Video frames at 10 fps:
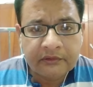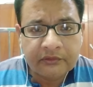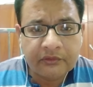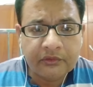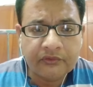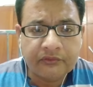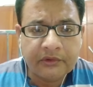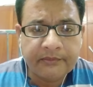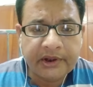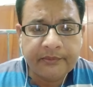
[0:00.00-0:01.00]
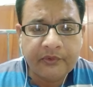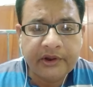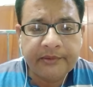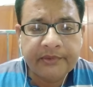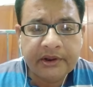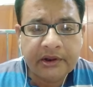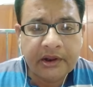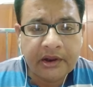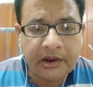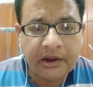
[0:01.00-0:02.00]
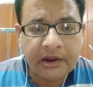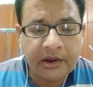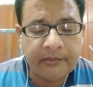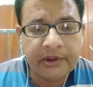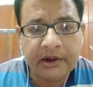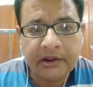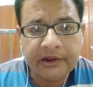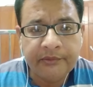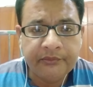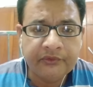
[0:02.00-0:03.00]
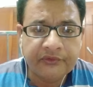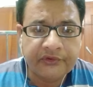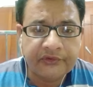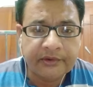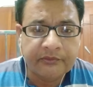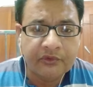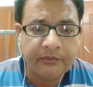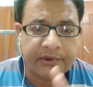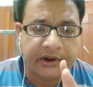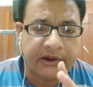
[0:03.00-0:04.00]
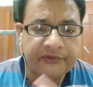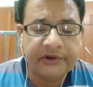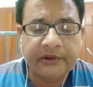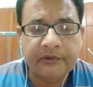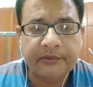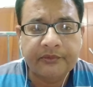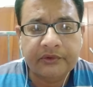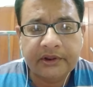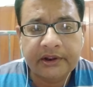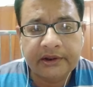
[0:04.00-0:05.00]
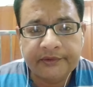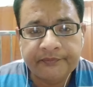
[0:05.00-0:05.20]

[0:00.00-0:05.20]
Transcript: तो दोस्तों हमारी बॉडी में हमारा इम्यून सिस्टम दो प्रकार से डेवलप होता है